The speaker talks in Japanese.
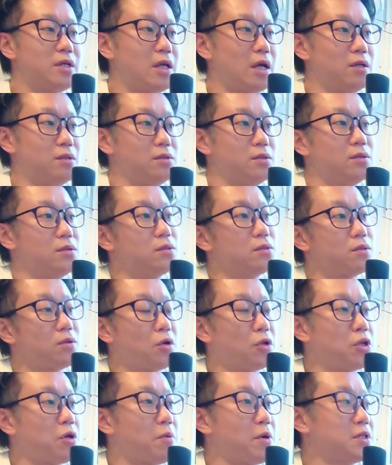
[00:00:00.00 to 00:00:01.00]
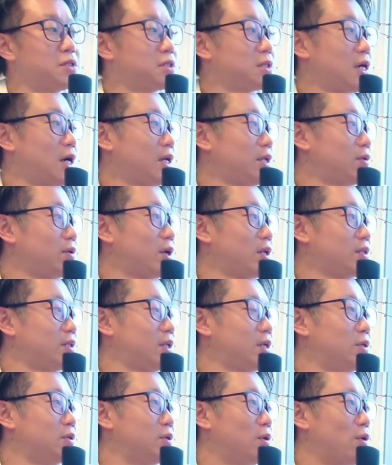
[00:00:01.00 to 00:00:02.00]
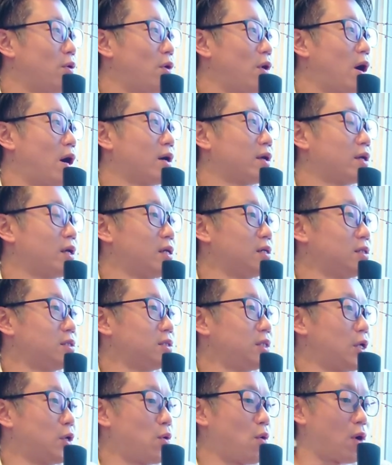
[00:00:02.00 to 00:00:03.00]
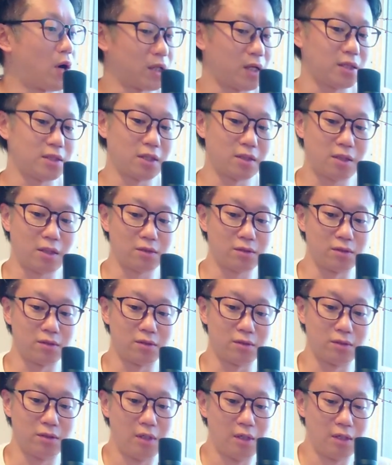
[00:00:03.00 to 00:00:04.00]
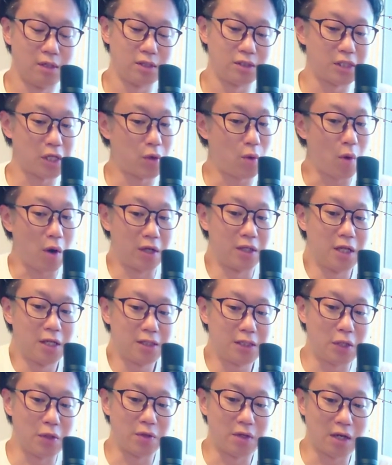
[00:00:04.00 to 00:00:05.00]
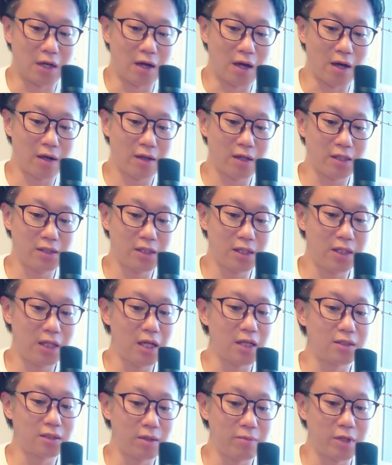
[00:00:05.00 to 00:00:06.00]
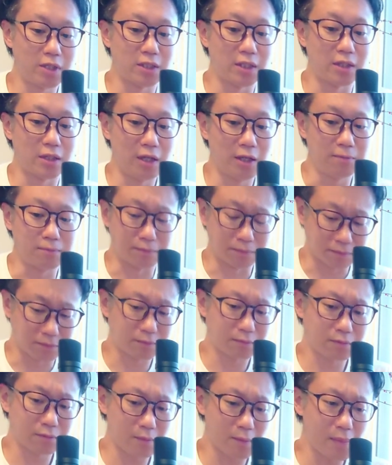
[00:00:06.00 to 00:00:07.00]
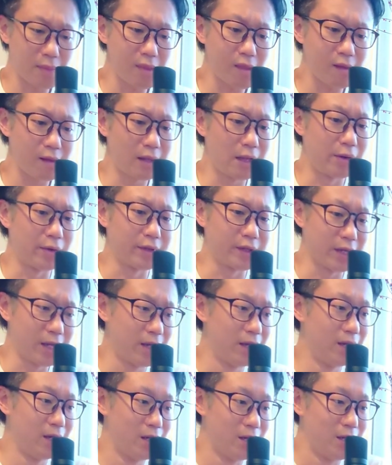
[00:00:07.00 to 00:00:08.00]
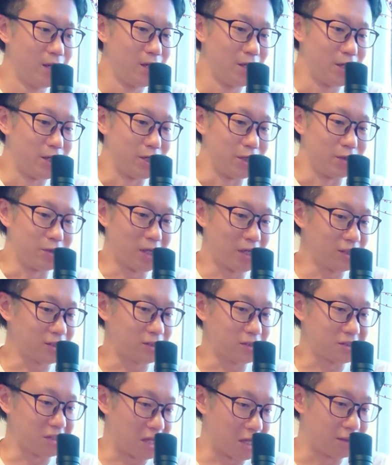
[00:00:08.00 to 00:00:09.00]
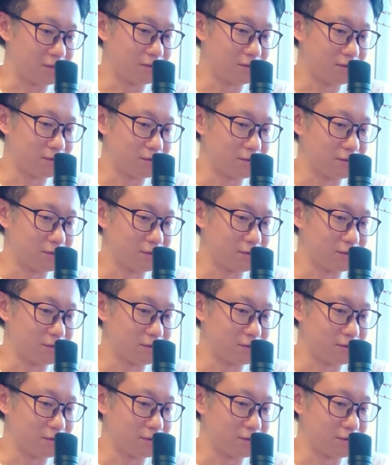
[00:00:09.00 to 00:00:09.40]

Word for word: あのいける言葉遣いとかっていうのを発見していこうかなせっかくいこうかなっていうか発見していきたいですね皆さんでねなのでね油断するな